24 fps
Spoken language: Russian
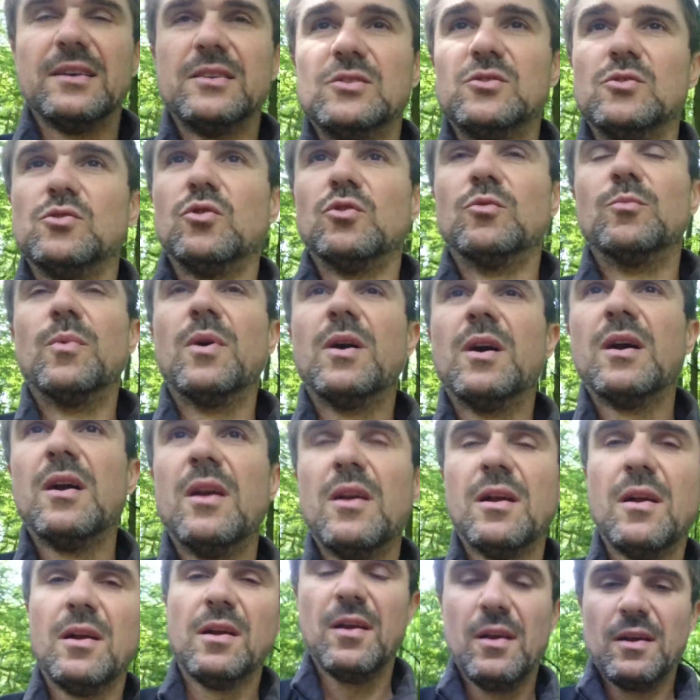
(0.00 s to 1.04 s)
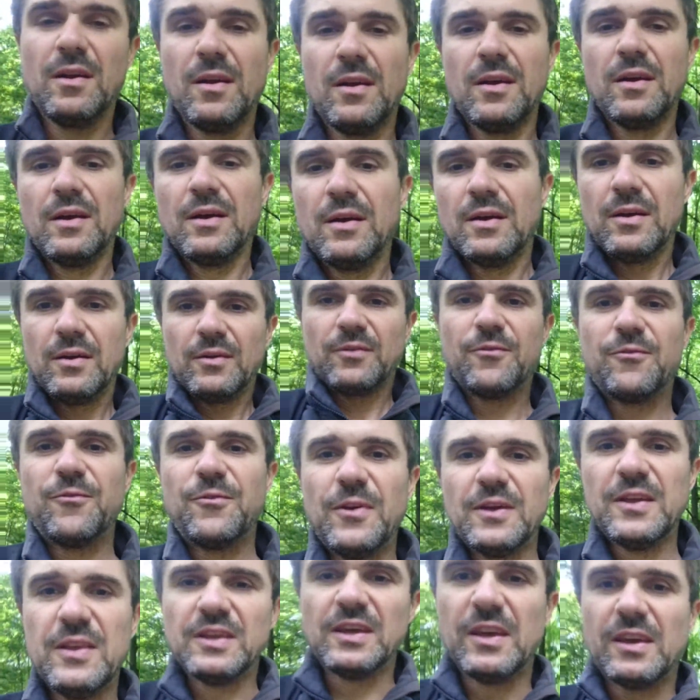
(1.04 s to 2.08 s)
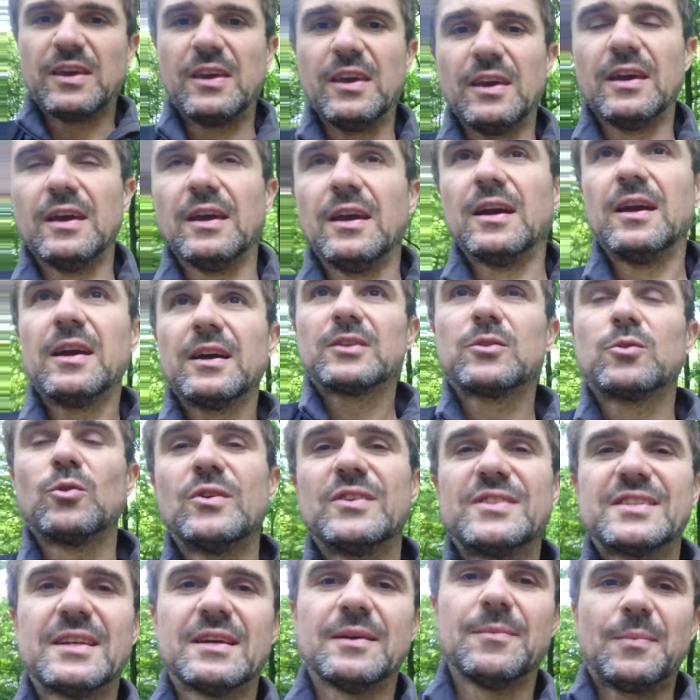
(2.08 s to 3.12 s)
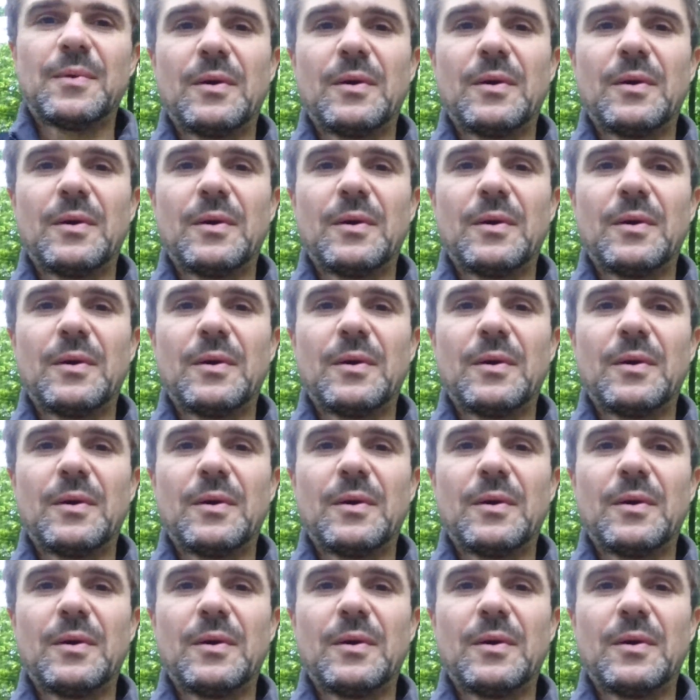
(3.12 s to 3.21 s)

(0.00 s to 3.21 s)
изюм, финики, то есть э,